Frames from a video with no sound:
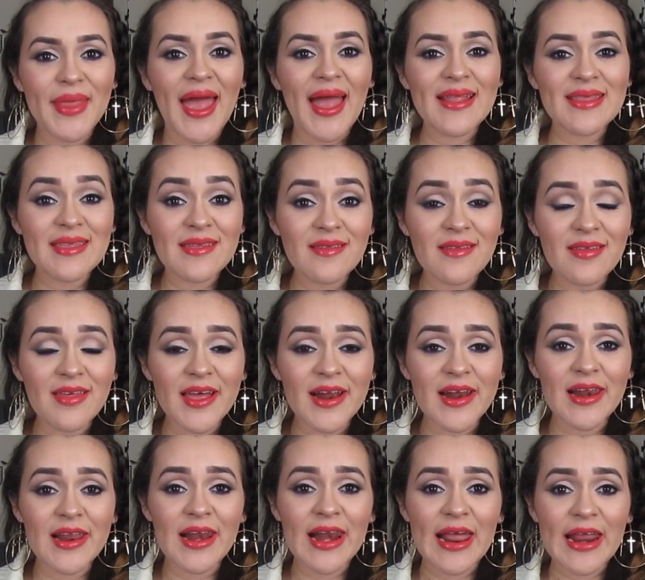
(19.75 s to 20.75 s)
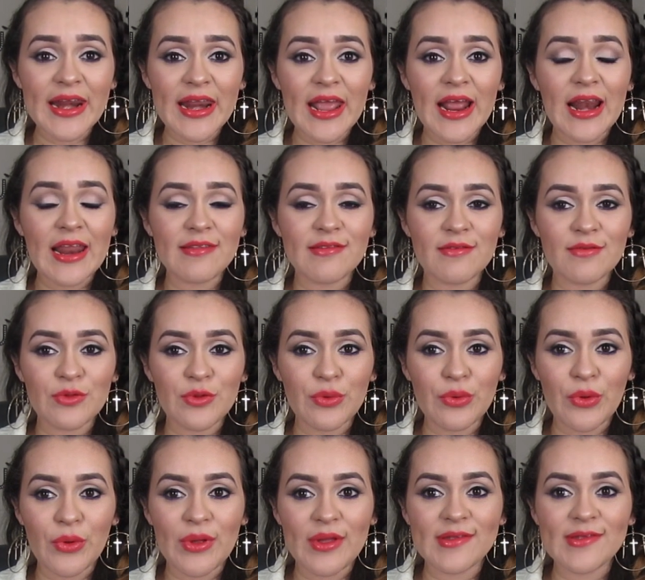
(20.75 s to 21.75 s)
Antes de darles las reglas y
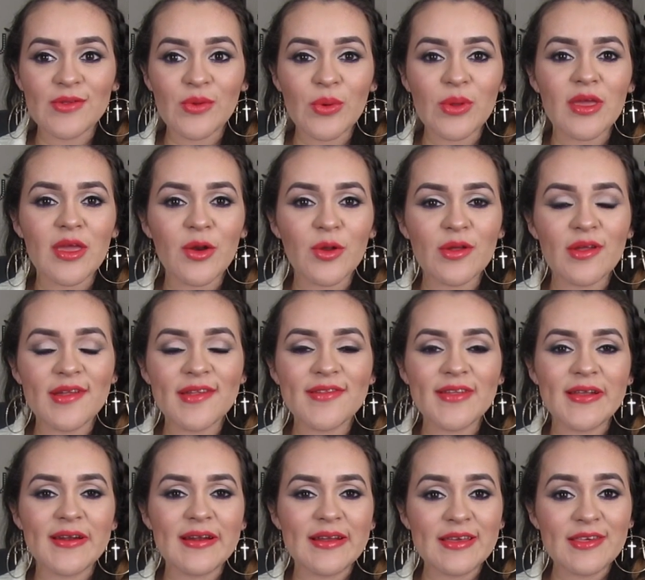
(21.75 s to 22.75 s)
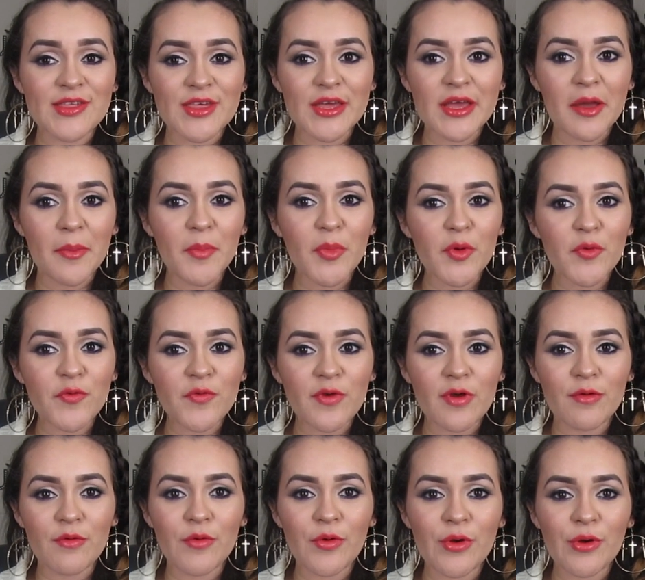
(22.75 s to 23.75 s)
todo eso, quiero decirles, chicas, por
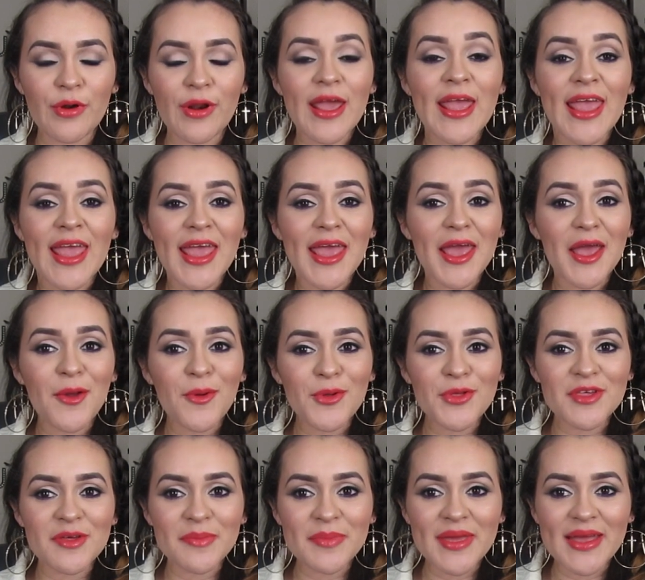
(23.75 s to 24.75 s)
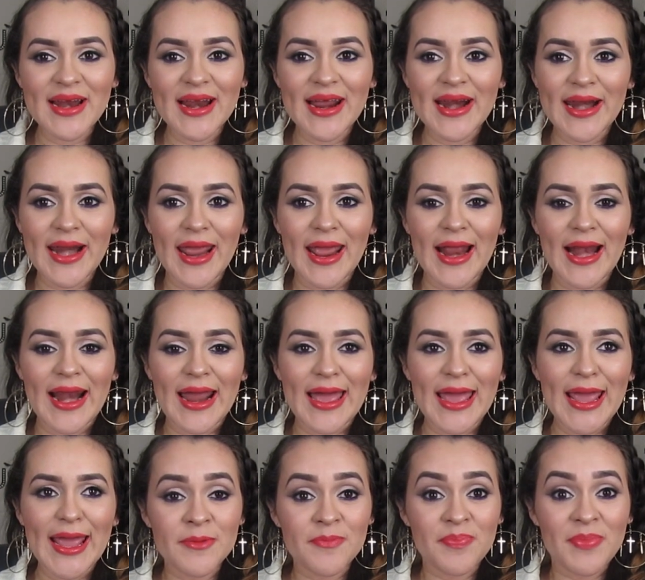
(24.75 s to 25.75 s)
favor, escuchen bien las
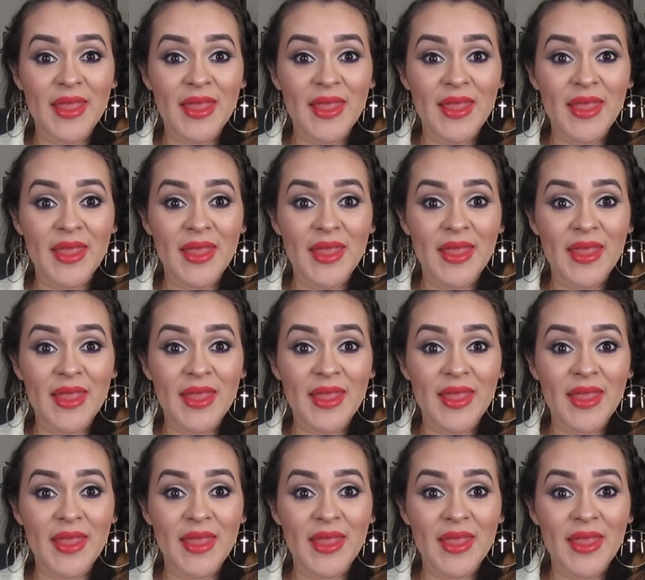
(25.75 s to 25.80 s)
reglas.